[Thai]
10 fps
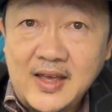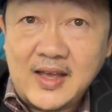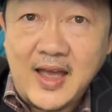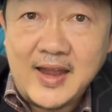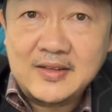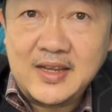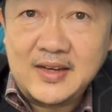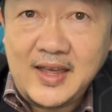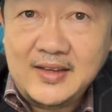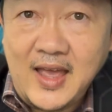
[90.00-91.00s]
นาคารที่
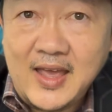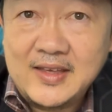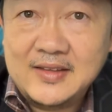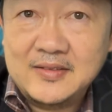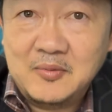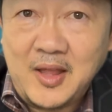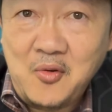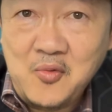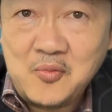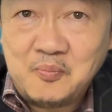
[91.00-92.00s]
ไหนได้ เรา
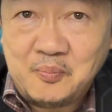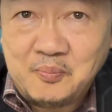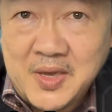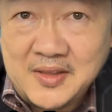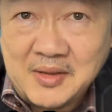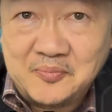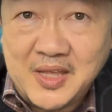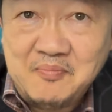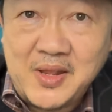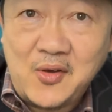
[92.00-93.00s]
มีทรัพย์
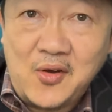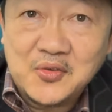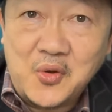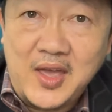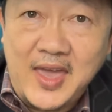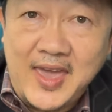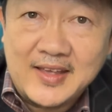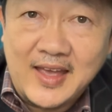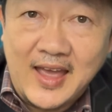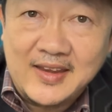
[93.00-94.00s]
สินเป็นของตัวเอง
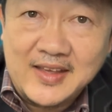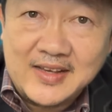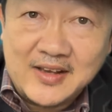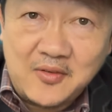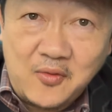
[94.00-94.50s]
อันนี้คือ